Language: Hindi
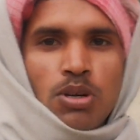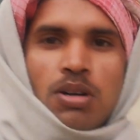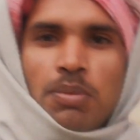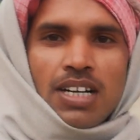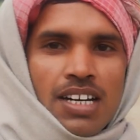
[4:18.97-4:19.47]

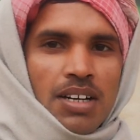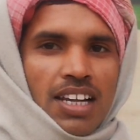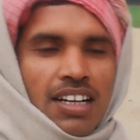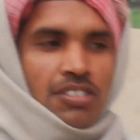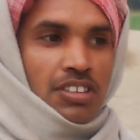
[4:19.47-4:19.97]
बुक
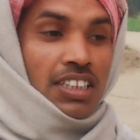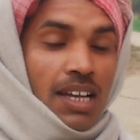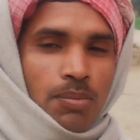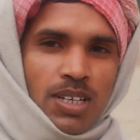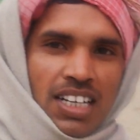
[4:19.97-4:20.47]
पढ़ने लगा हूँ
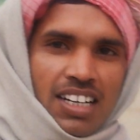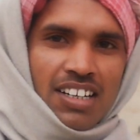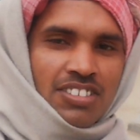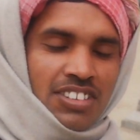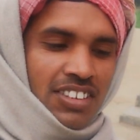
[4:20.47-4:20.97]
किताब पढ़ने
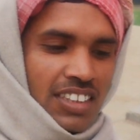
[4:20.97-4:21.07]
लगा